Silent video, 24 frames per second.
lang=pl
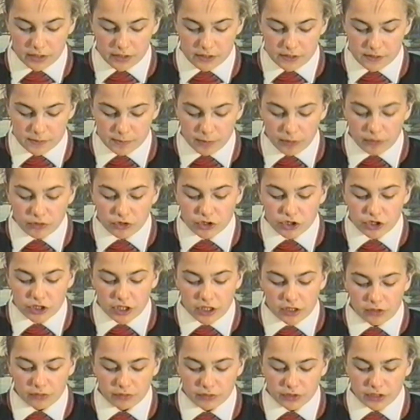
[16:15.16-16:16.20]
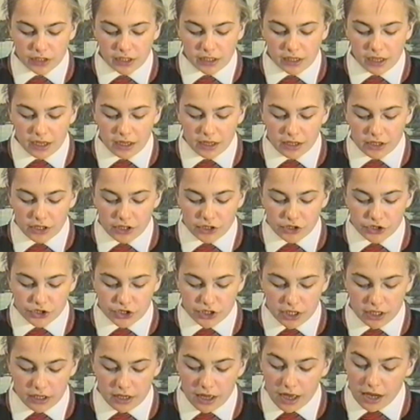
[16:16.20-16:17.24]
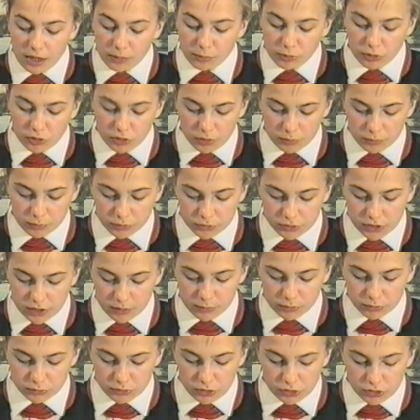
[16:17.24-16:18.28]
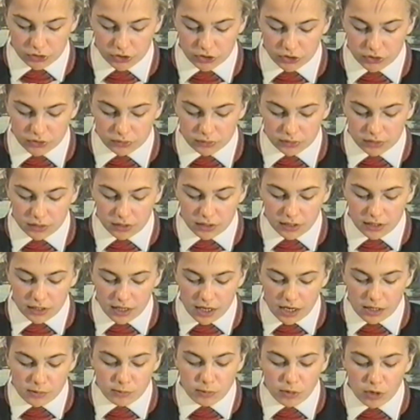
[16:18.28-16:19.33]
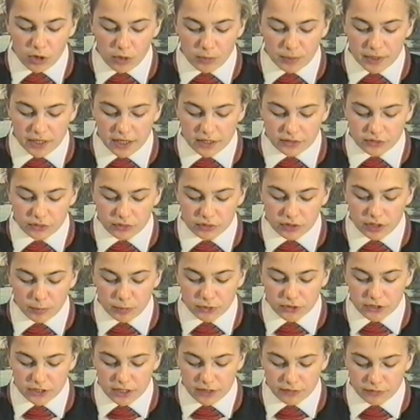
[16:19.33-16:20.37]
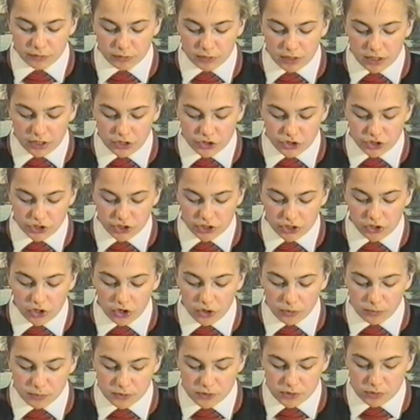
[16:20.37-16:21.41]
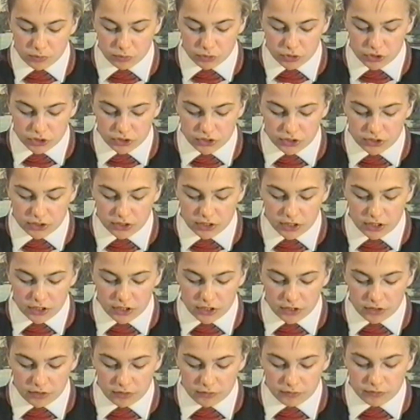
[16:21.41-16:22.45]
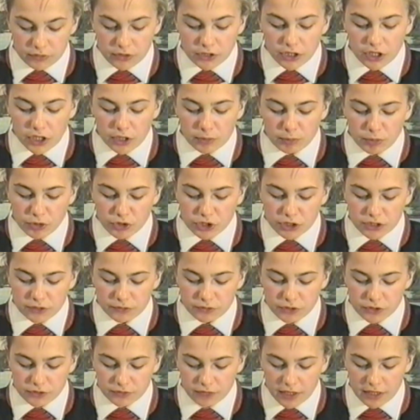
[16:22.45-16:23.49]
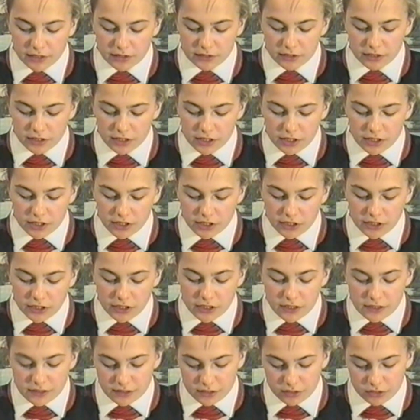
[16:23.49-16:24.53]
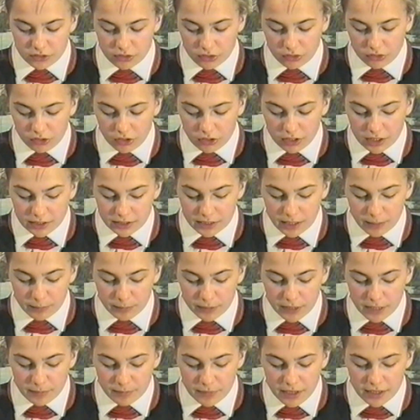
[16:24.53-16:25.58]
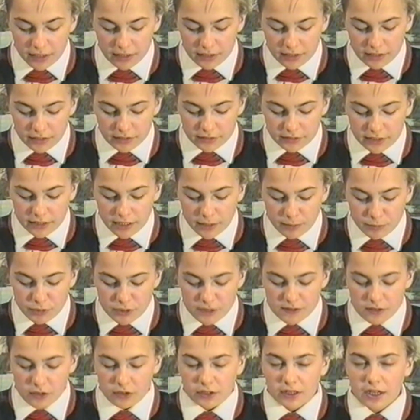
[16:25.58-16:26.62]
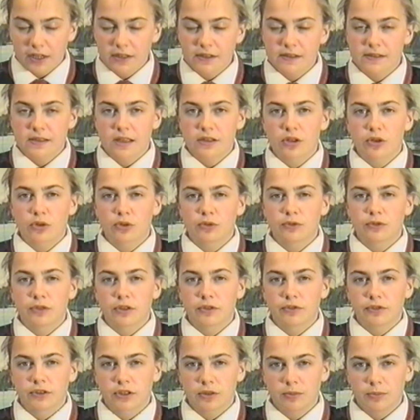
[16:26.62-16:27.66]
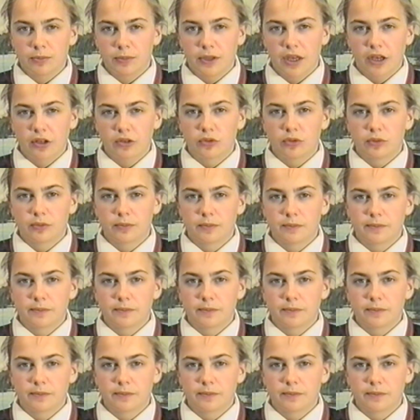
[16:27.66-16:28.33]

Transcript: Z powyższego wynika, że albo komputer był do kitu, albo operator nie potrafił należycie go obsłużyć. Wynik poszedł w świat i jest to kolejna plama dana przez organizatorów w tym biegu.